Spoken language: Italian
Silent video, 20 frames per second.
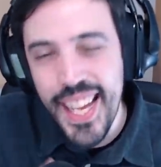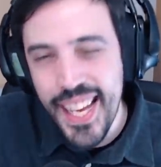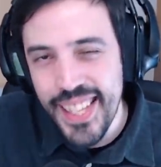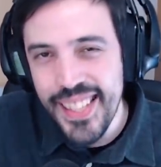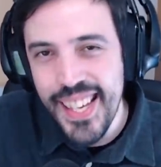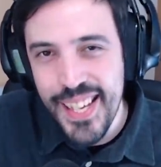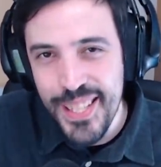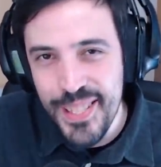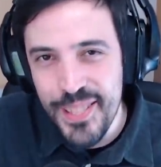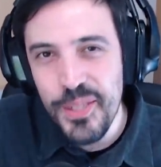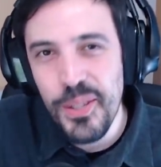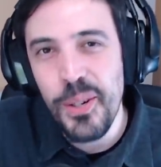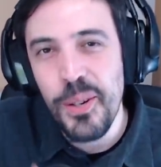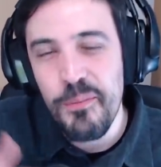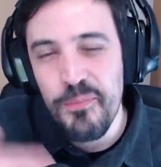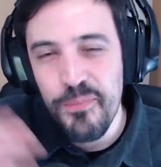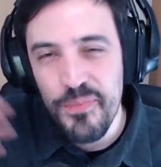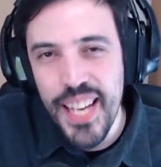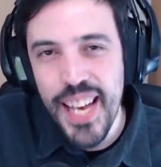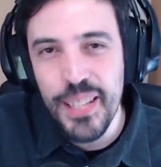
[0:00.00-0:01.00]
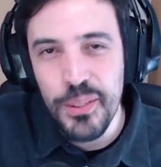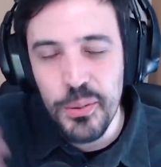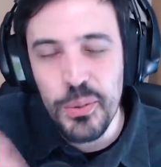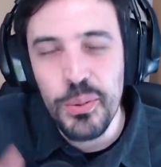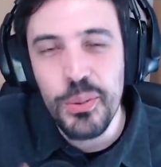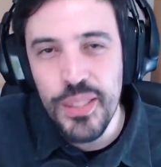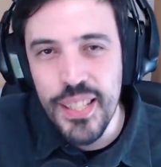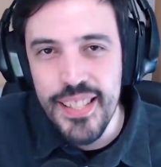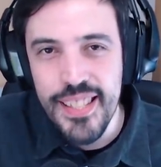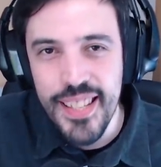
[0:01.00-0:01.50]
e adesso è
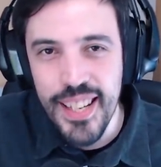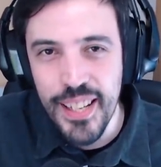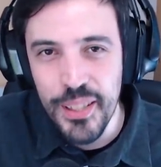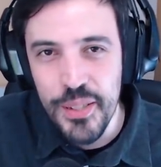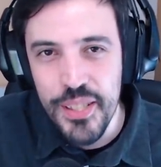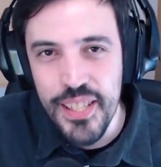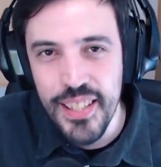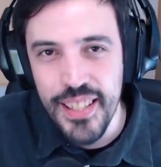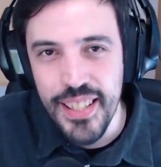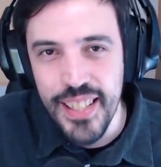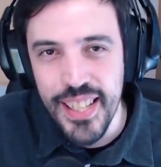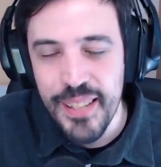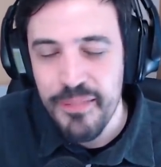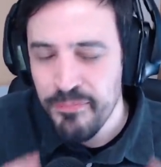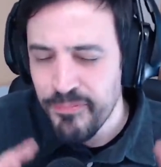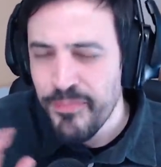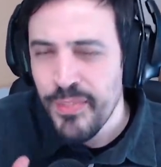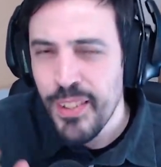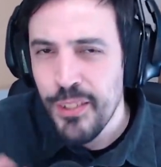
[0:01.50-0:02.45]
tutto destinato a salire.